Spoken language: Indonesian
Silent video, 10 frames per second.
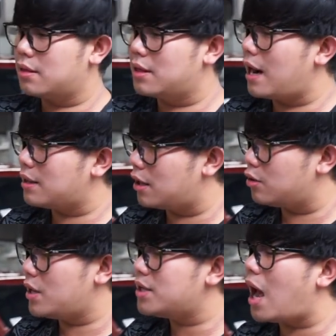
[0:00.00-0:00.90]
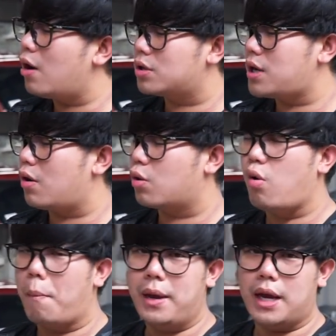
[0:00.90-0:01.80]
Dan tentunya jalur-jalur
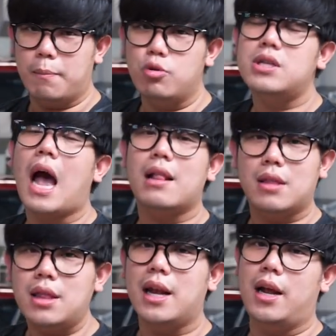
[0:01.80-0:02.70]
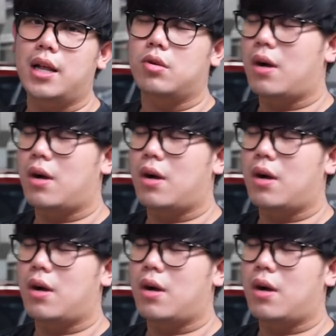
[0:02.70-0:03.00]
gue bikin pun sangat detil gitu